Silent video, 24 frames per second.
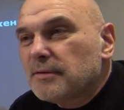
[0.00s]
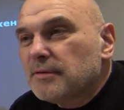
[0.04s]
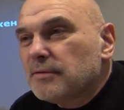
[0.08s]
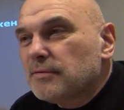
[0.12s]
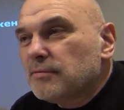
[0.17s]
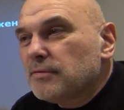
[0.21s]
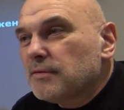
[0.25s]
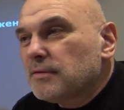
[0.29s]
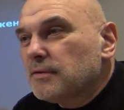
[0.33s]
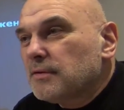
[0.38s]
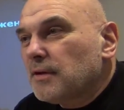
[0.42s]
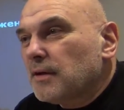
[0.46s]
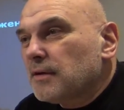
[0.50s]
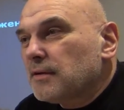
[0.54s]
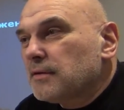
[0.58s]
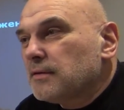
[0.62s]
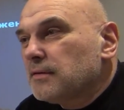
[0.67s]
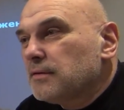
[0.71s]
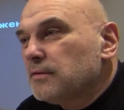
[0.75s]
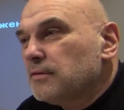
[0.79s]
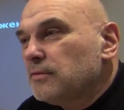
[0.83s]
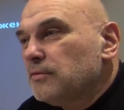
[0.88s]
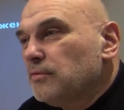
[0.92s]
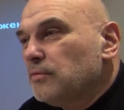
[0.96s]
Вот
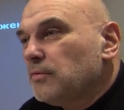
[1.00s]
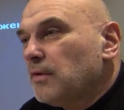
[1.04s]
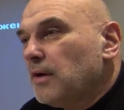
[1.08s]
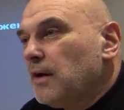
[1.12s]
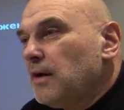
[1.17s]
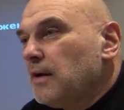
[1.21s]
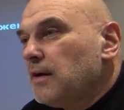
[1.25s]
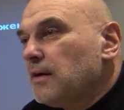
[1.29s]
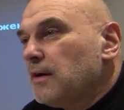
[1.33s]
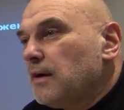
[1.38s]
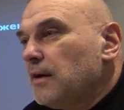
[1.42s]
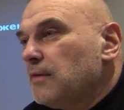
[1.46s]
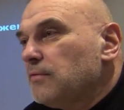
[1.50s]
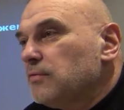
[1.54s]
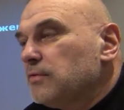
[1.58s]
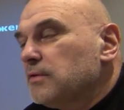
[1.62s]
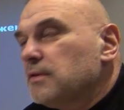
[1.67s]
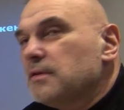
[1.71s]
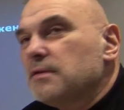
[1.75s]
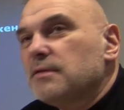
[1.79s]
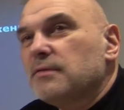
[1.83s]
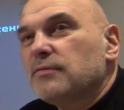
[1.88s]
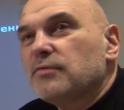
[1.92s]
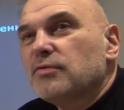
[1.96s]
так. Ну, а, а
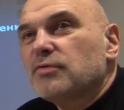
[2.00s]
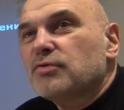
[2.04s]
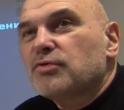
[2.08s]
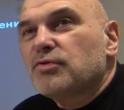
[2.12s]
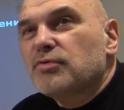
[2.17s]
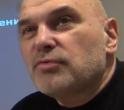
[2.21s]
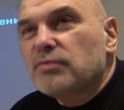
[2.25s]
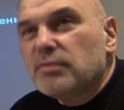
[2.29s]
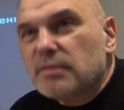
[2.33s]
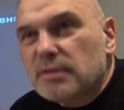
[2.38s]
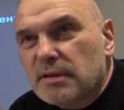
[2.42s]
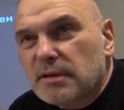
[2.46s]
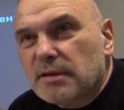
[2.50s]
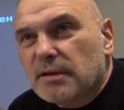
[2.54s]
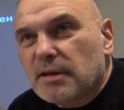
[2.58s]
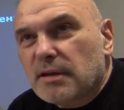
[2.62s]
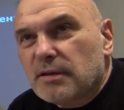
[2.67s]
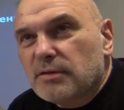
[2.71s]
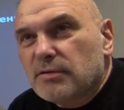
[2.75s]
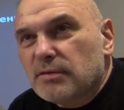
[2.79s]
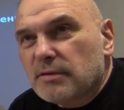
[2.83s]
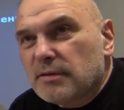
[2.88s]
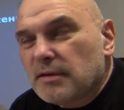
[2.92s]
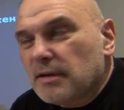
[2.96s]
вот эти вот шутки,
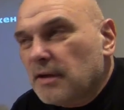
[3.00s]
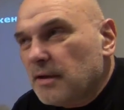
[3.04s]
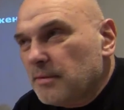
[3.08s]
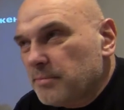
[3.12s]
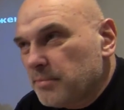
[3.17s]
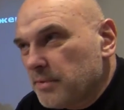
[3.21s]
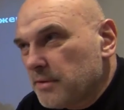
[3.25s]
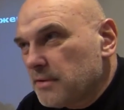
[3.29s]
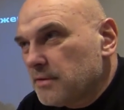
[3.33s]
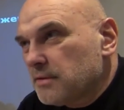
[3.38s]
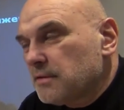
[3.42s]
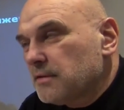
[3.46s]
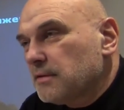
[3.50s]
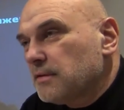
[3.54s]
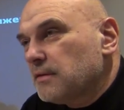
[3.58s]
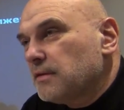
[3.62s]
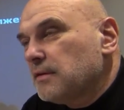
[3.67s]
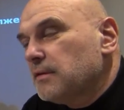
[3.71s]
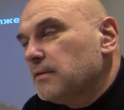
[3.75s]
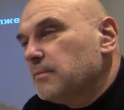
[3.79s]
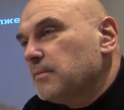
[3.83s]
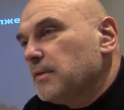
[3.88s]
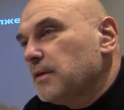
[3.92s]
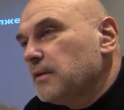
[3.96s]
которые обычны
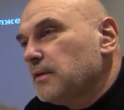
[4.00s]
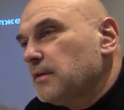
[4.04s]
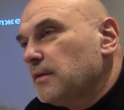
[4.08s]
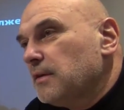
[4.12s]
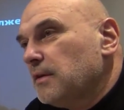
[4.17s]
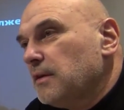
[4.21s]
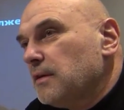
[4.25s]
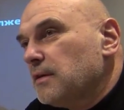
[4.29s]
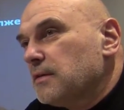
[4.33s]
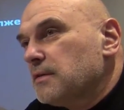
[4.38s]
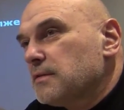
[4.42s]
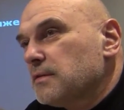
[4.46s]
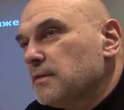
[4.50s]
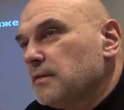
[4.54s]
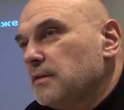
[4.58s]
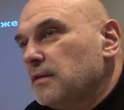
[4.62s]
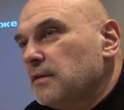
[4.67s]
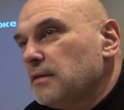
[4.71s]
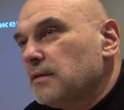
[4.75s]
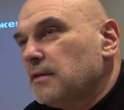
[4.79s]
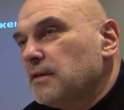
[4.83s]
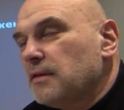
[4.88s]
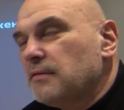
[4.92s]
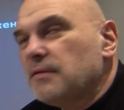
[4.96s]
для моих лекций,
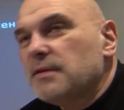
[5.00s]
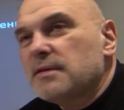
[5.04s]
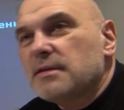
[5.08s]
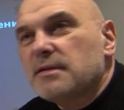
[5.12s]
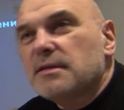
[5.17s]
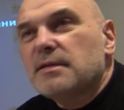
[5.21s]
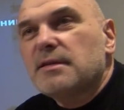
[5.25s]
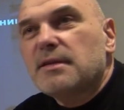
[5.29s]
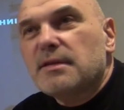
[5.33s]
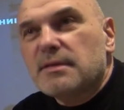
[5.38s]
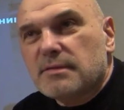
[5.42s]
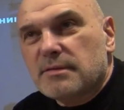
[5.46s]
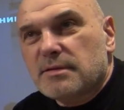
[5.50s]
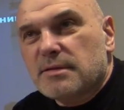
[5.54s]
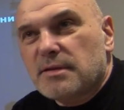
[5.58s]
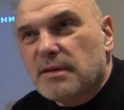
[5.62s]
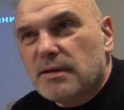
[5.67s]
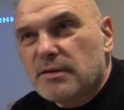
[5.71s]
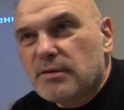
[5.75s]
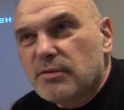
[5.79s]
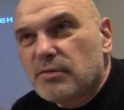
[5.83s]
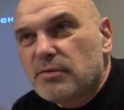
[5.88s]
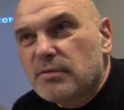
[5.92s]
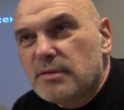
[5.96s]
я, давайте я с
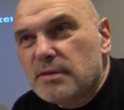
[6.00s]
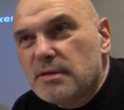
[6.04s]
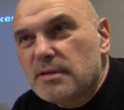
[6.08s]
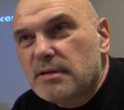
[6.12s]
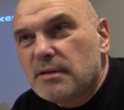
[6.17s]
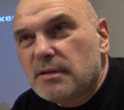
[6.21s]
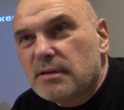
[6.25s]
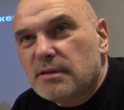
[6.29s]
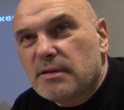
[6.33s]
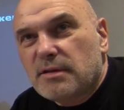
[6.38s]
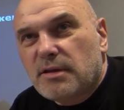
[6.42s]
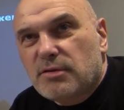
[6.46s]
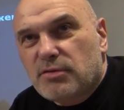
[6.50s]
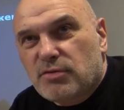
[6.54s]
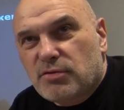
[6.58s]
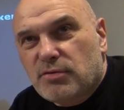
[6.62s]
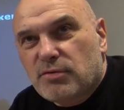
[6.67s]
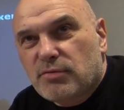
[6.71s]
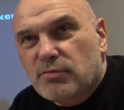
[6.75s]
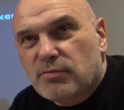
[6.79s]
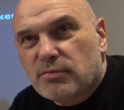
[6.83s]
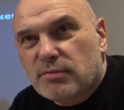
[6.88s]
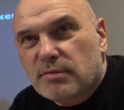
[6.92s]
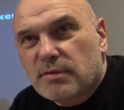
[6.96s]
одной из них
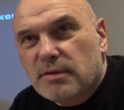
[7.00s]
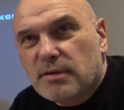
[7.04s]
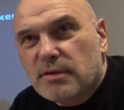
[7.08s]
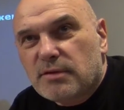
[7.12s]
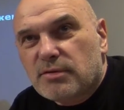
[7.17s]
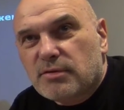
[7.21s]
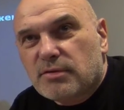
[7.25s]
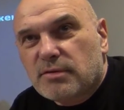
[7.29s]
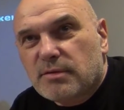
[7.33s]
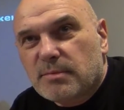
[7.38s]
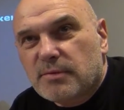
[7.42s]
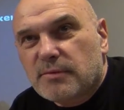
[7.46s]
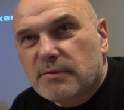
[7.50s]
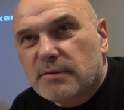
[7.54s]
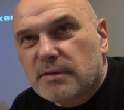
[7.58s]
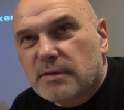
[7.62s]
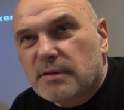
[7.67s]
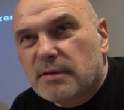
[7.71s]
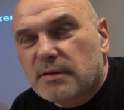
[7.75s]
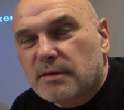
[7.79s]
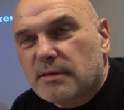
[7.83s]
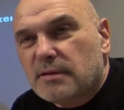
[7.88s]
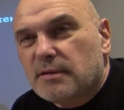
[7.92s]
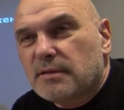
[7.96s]
начну, да, чтобы вот
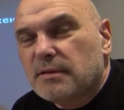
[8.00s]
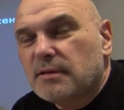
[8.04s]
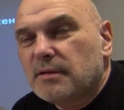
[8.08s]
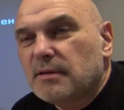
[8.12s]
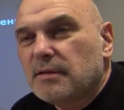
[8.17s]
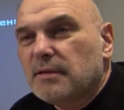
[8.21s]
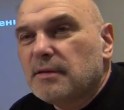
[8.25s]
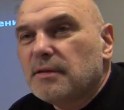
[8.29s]
как-то,